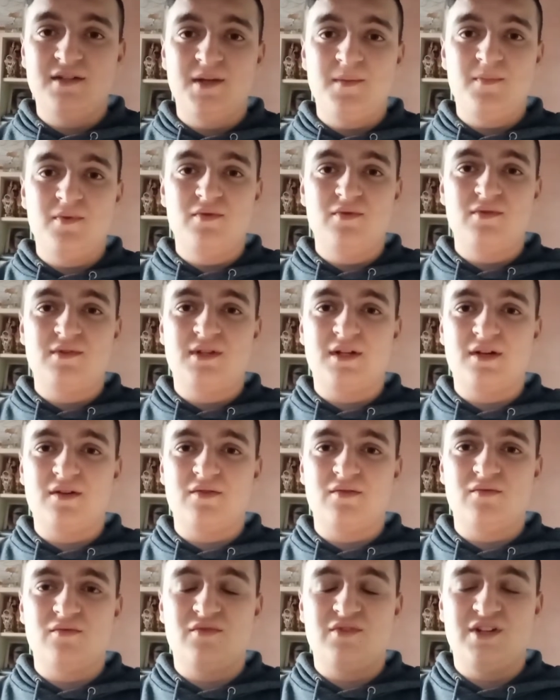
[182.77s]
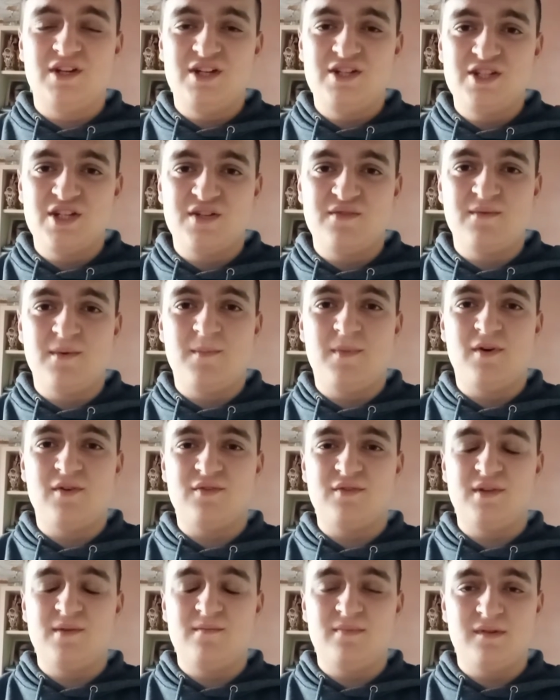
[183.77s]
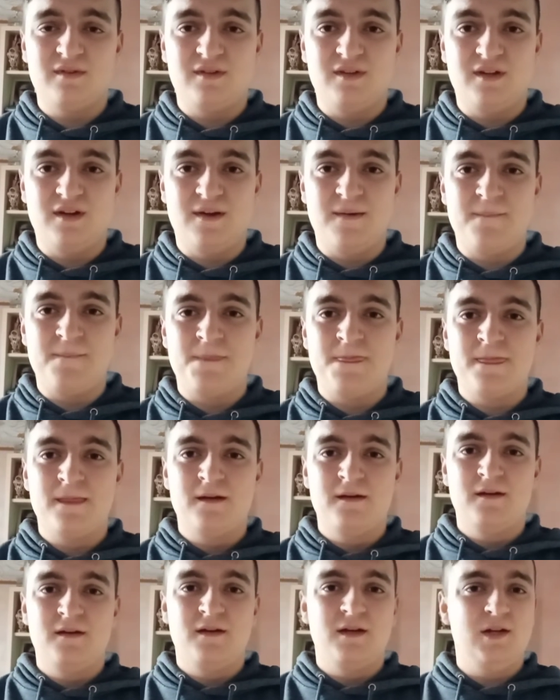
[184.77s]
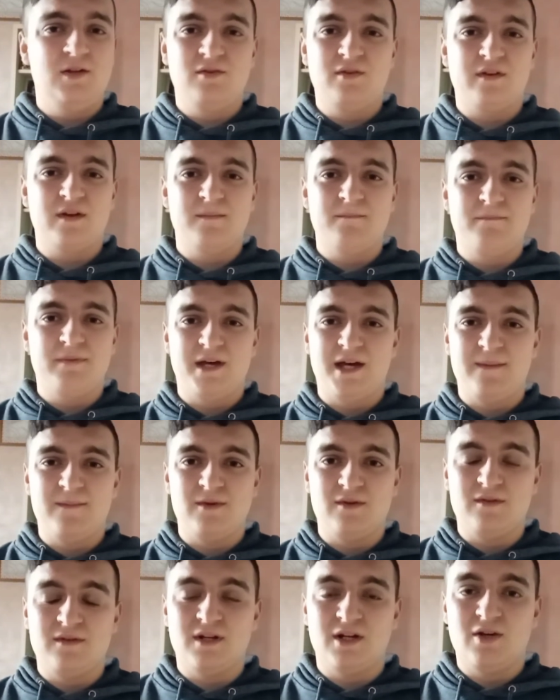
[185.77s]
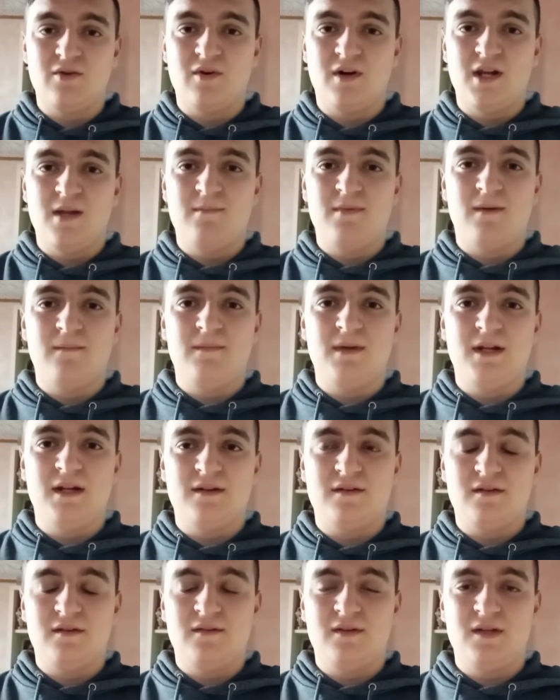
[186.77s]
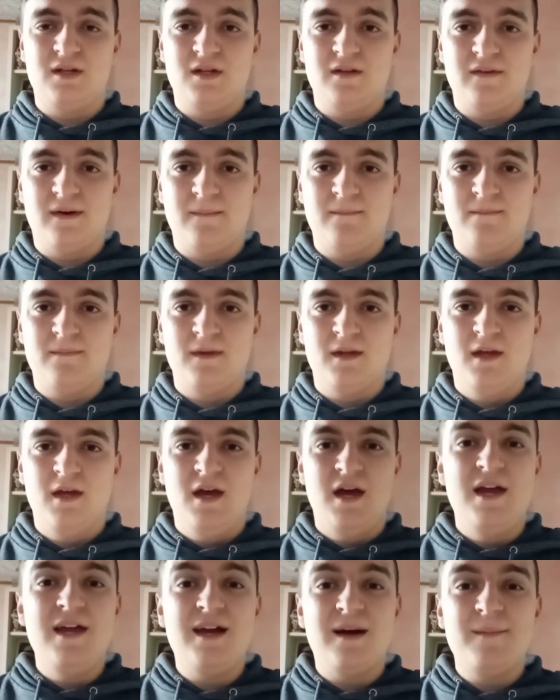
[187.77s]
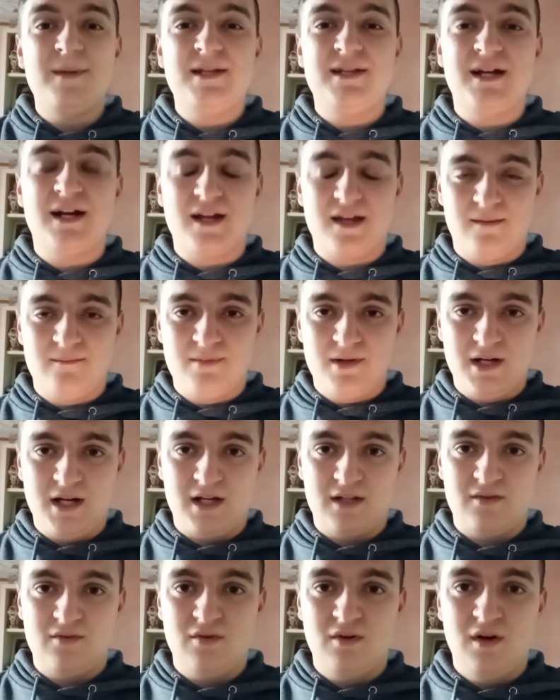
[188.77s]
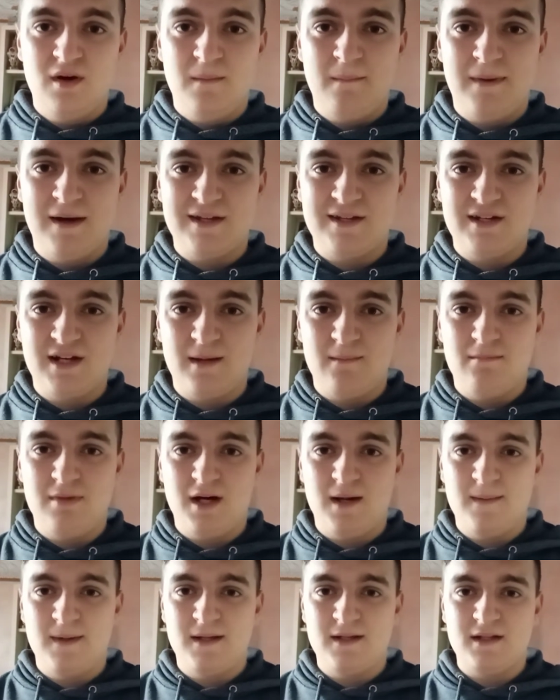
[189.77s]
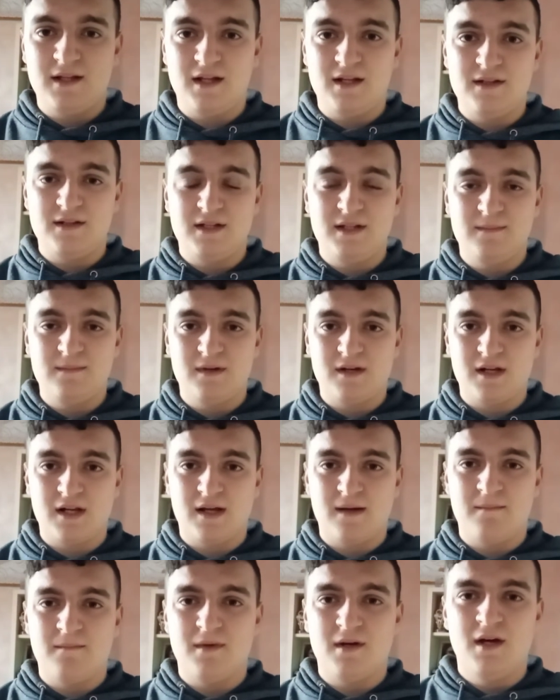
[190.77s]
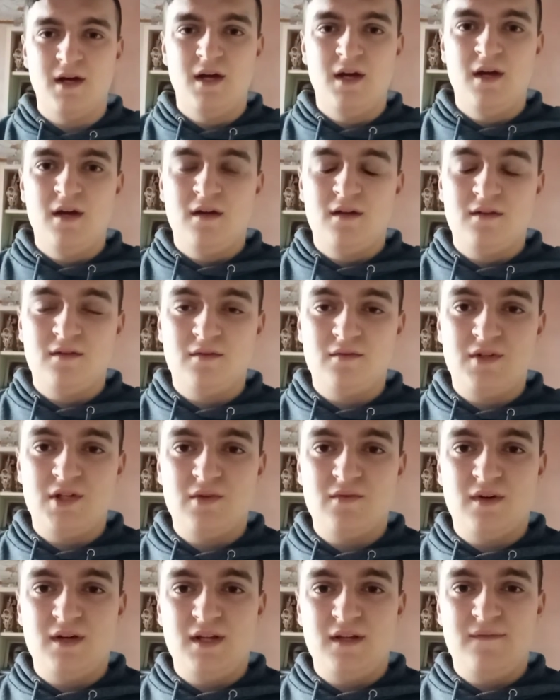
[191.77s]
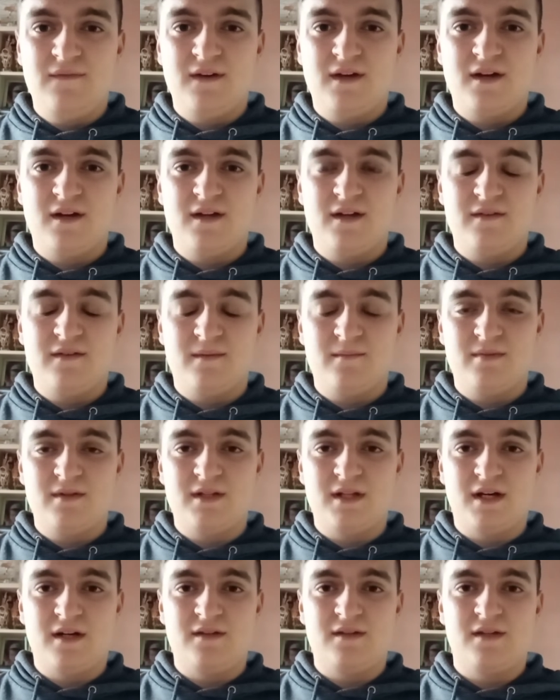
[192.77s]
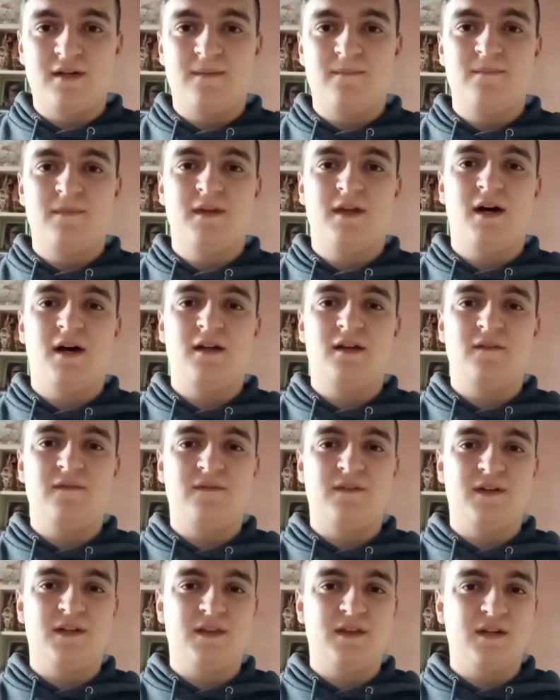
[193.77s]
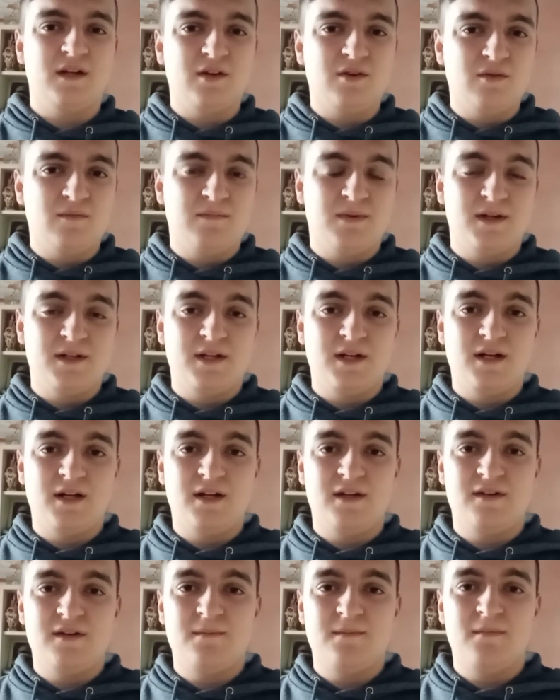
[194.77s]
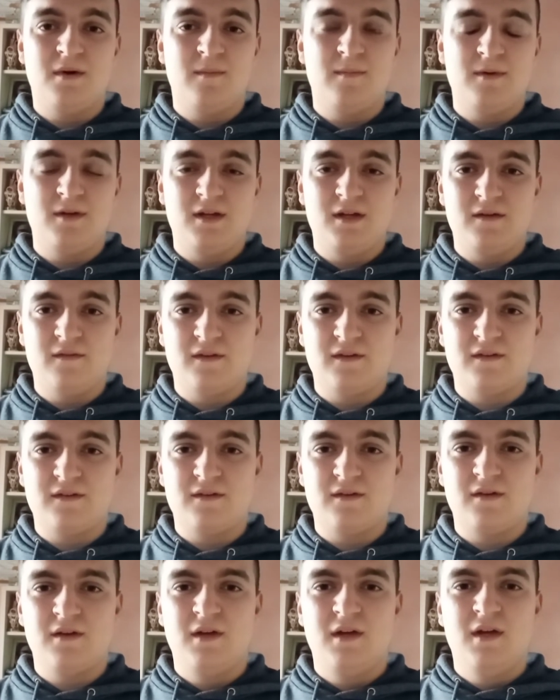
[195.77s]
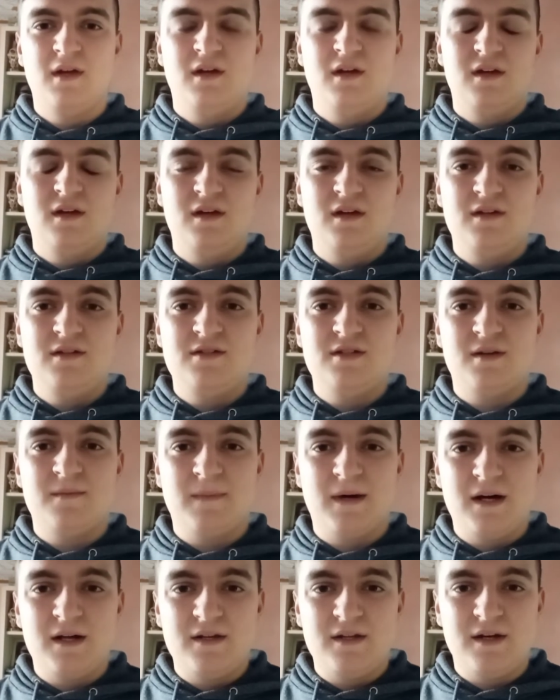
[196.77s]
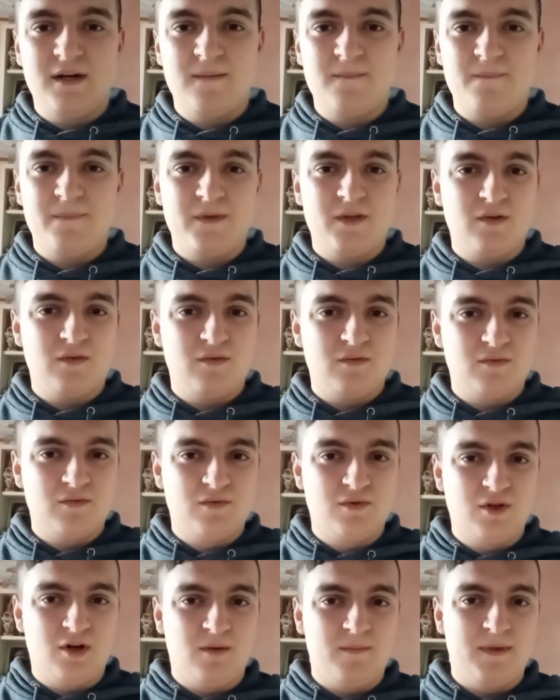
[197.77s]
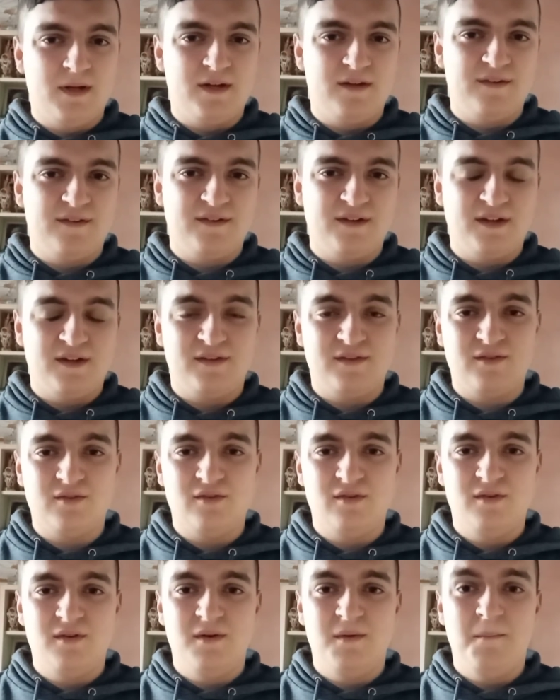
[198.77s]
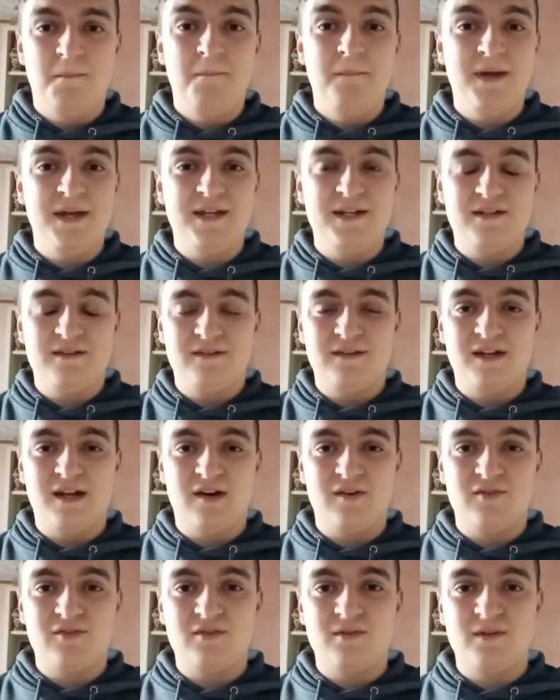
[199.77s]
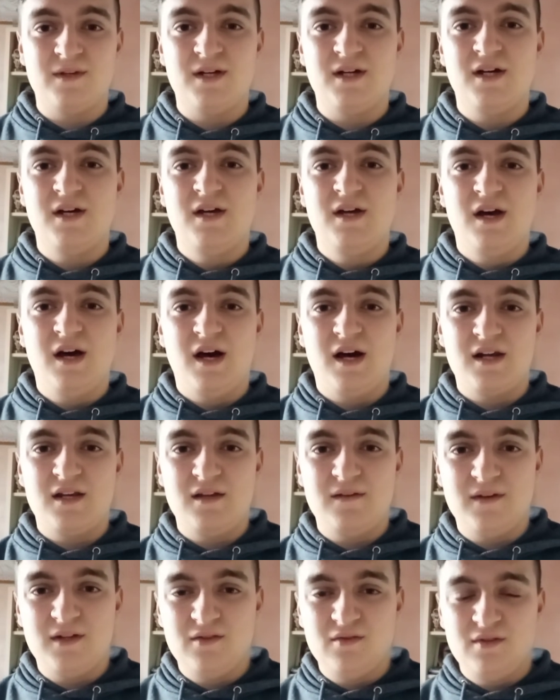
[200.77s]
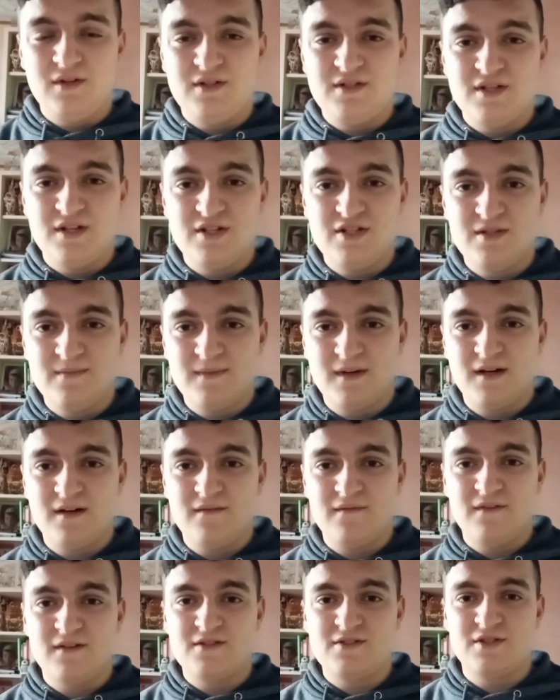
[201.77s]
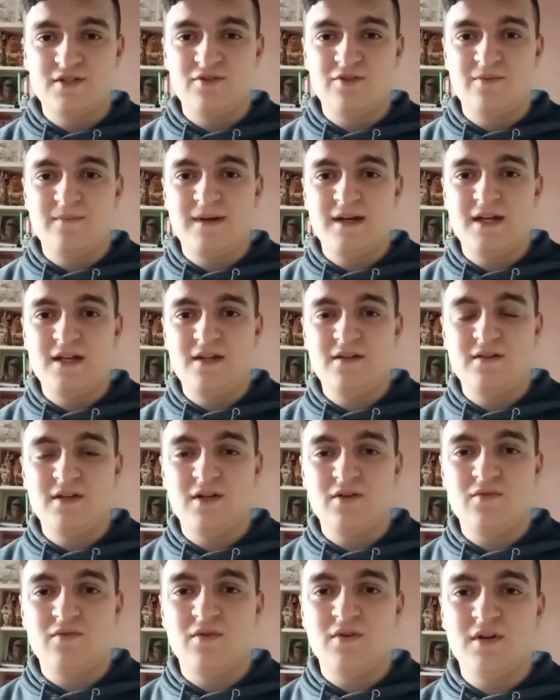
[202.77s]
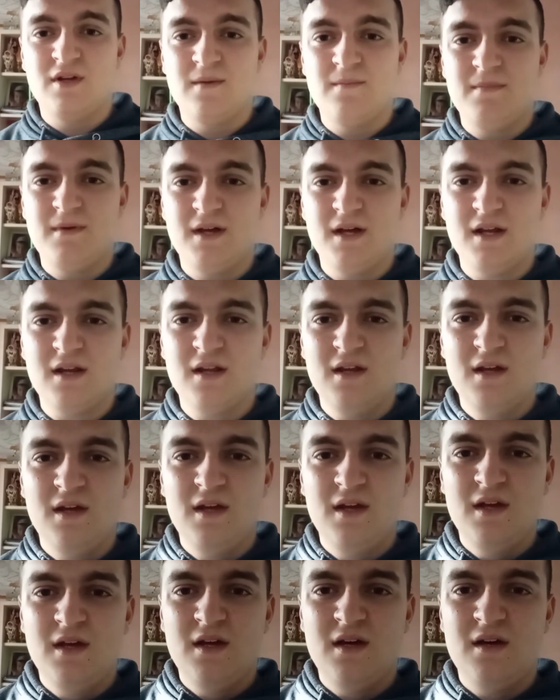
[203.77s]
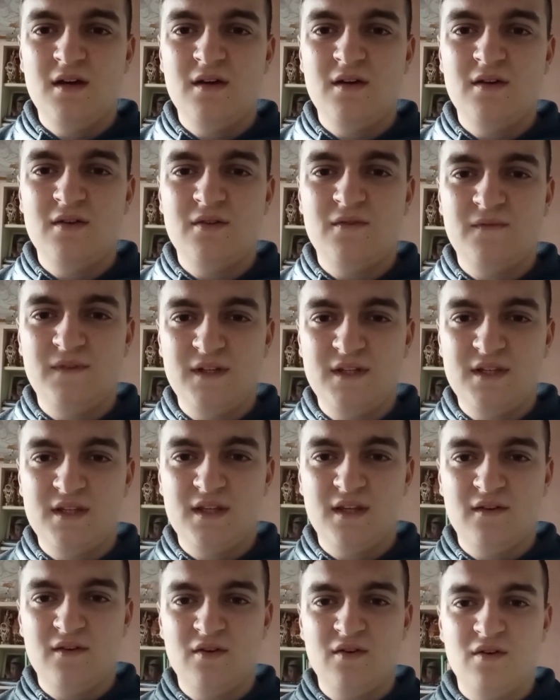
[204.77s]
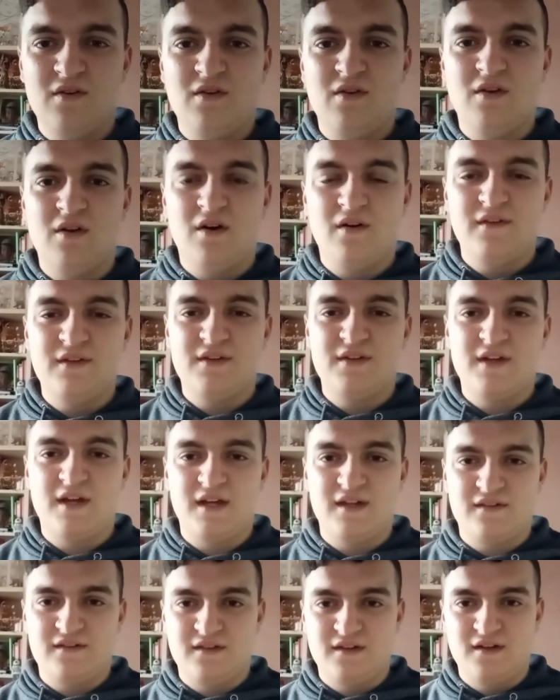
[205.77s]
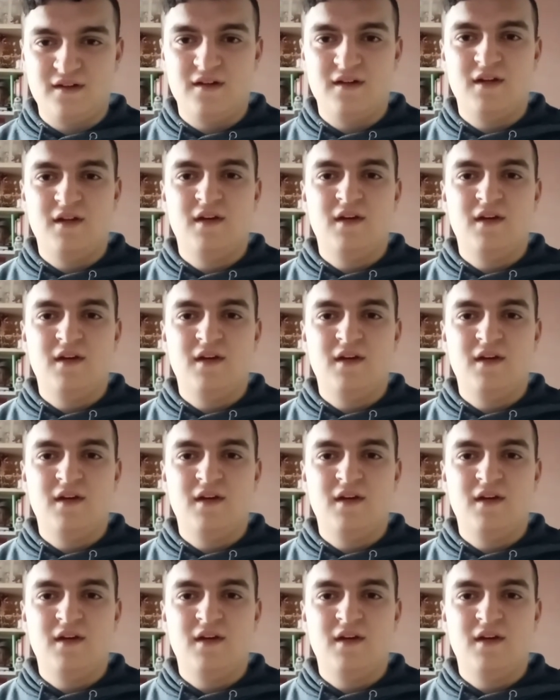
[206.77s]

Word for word: debutta con un sedicesimo posto in Brasile, in un Gran Premio nel quale Brambilla si ritira e a metà campionato passa la Brabant al team Ram, non si qualifica in Gran Bretagna, a differenza del compagno inglese Bob Evans, in Germania con Stommel nel sesto, mentre in Austria arriva dodicesima facendo meglio del conquipier eh, svizzero Loris Kessel